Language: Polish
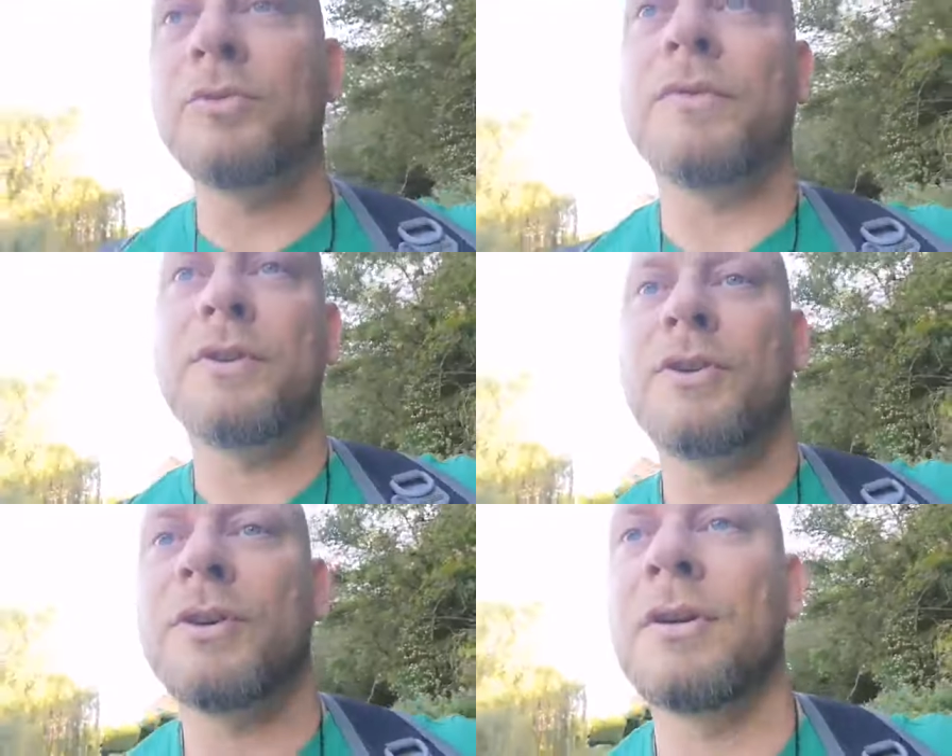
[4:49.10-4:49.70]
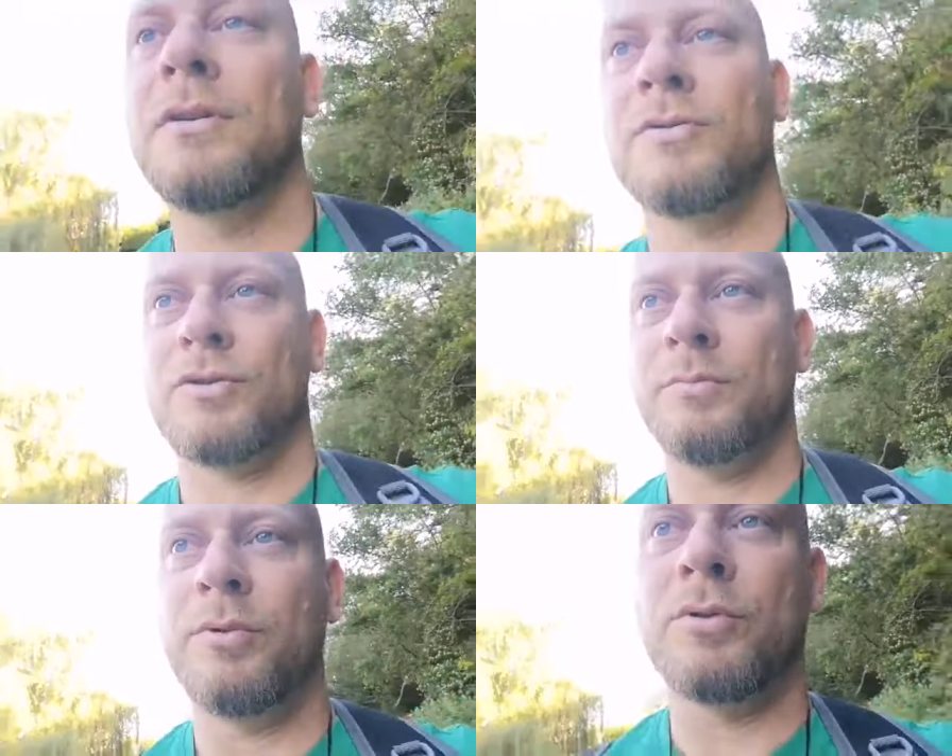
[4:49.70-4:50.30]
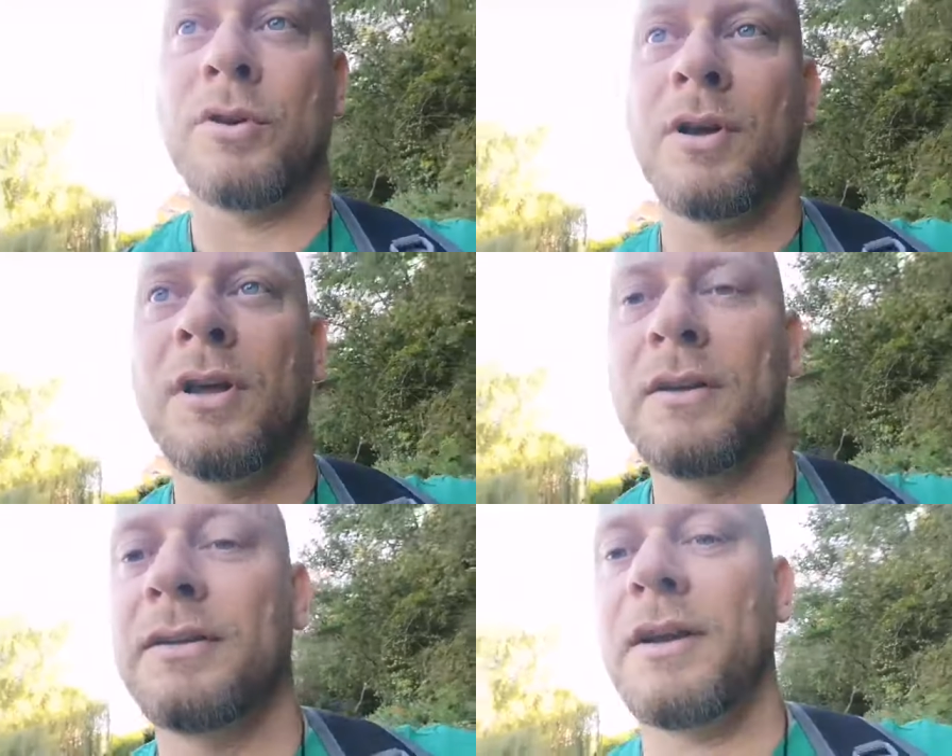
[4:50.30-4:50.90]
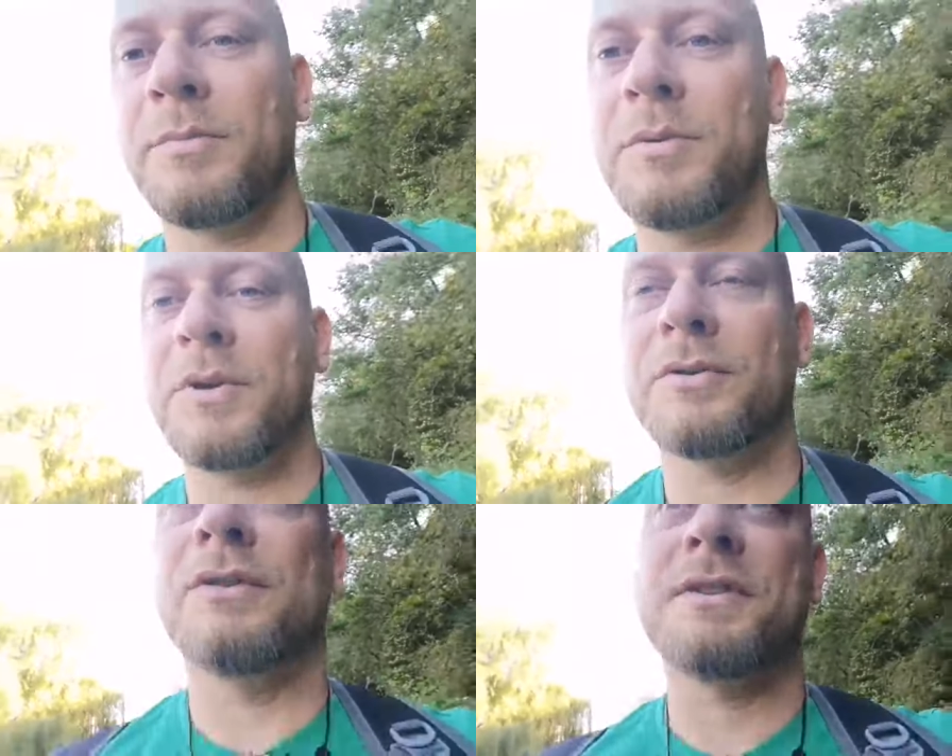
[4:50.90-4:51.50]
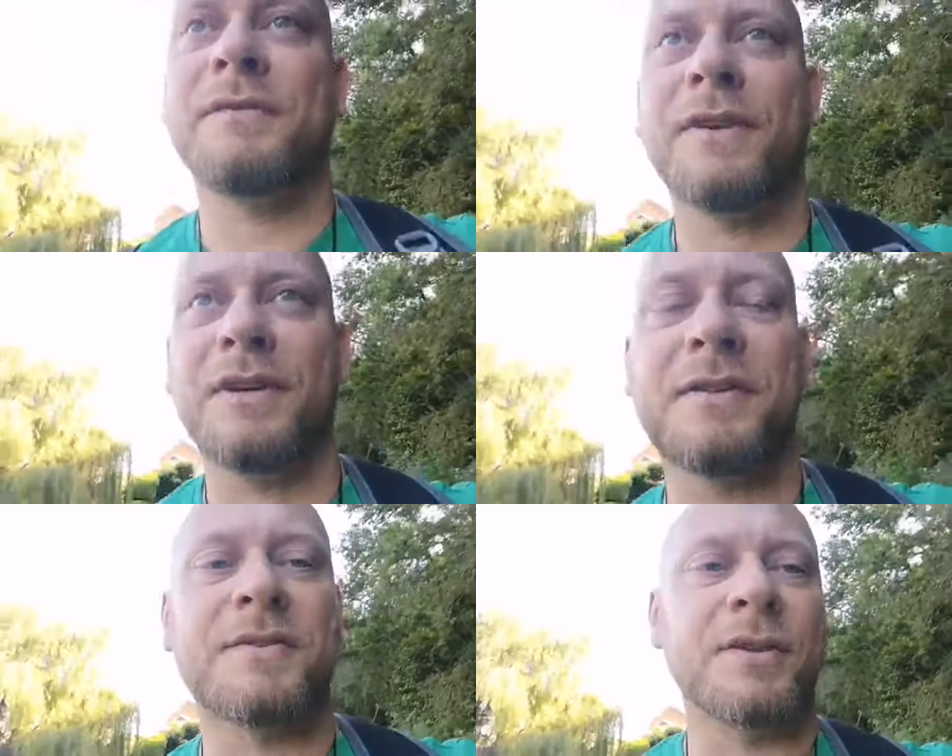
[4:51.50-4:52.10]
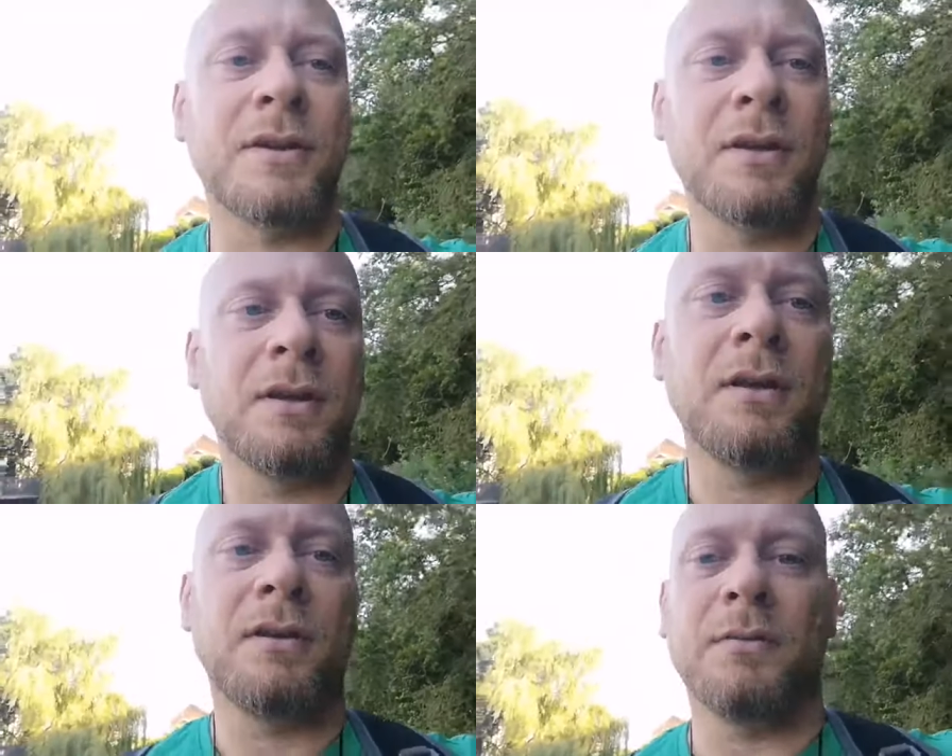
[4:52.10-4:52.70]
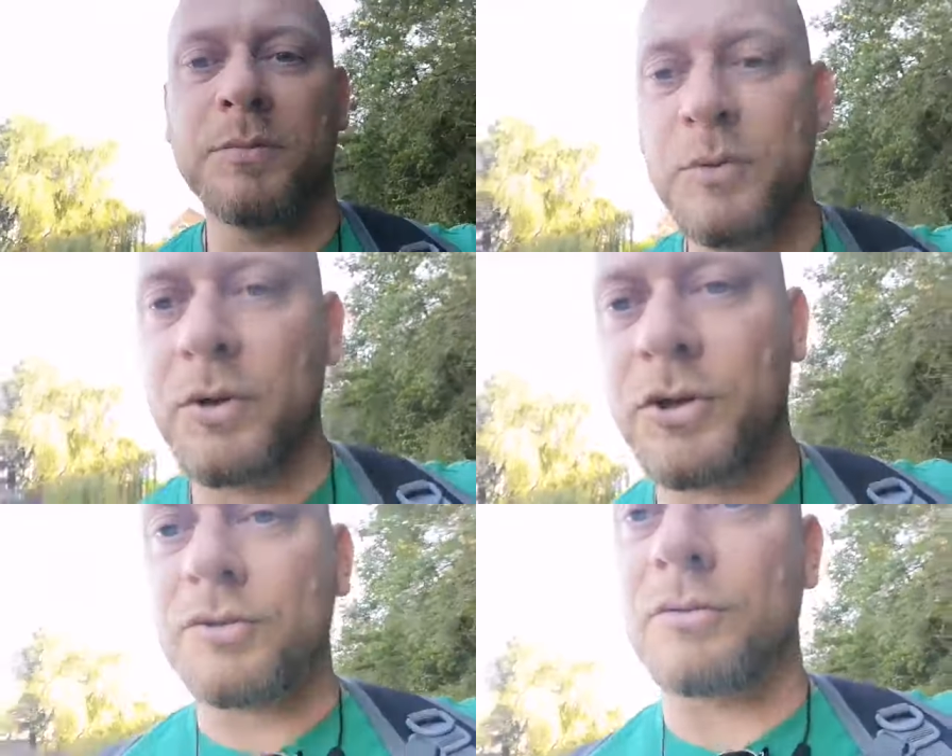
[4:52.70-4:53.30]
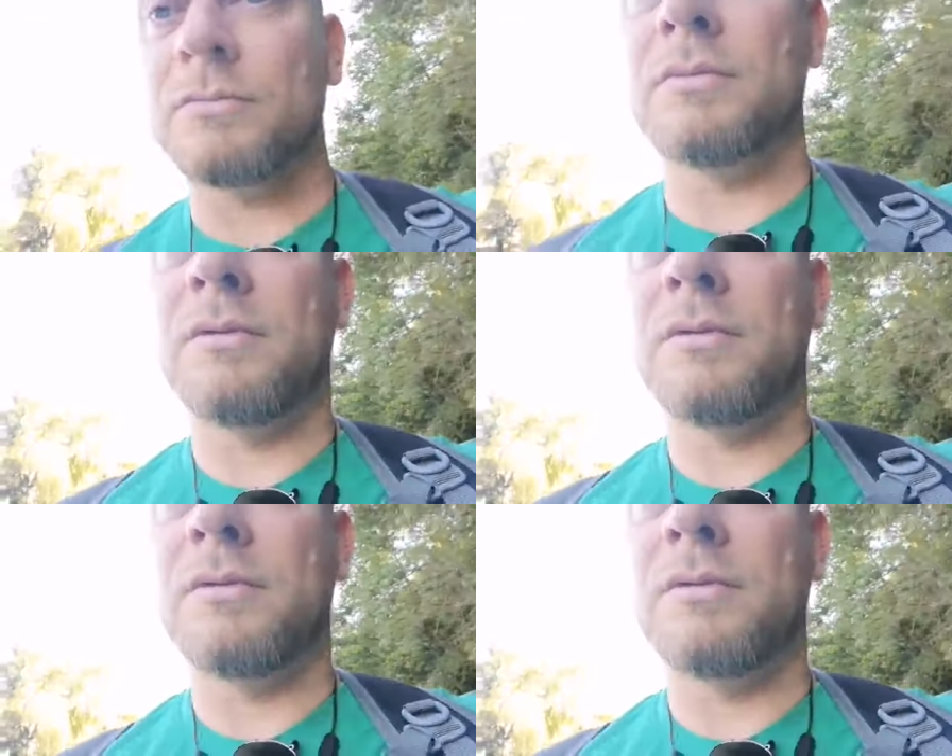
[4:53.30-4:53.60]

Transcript: mówić, że Bóg, tak jak Biblia go nazywa, jest miłością.